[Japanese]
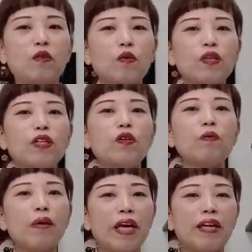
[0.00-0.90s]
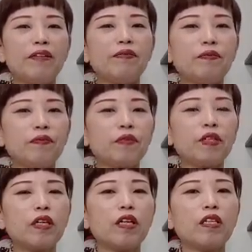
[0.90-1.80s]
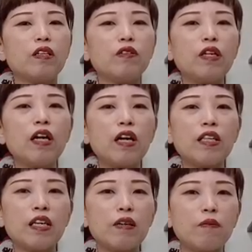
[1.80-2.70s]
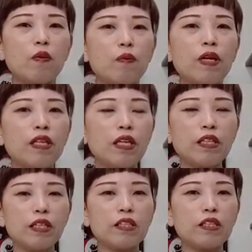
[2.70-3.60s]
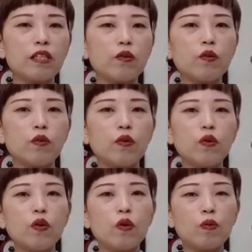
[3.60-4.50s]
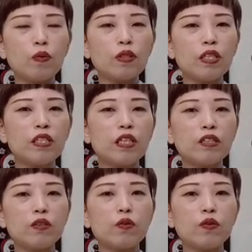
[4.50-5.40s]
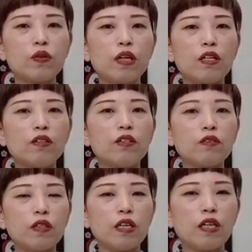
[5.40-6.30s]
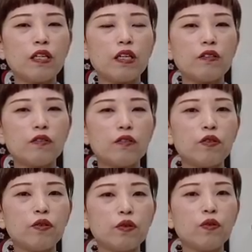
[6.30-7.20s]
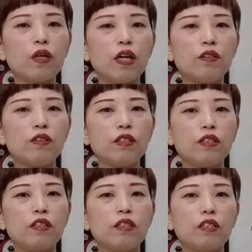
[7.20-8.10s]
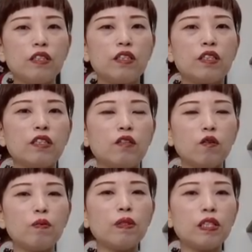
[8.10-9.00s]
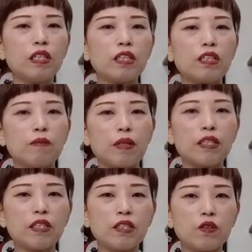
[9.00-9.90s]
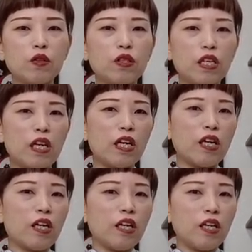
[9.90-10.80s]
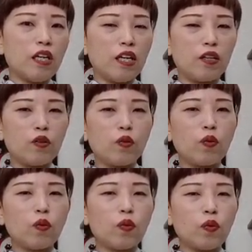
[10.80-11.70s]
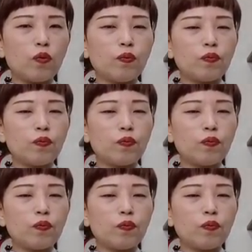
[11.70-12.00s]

お披露目で裏がね木綿なんですけど表地がすごく軽いのであのすっごく軽い帯になってますそしてえっと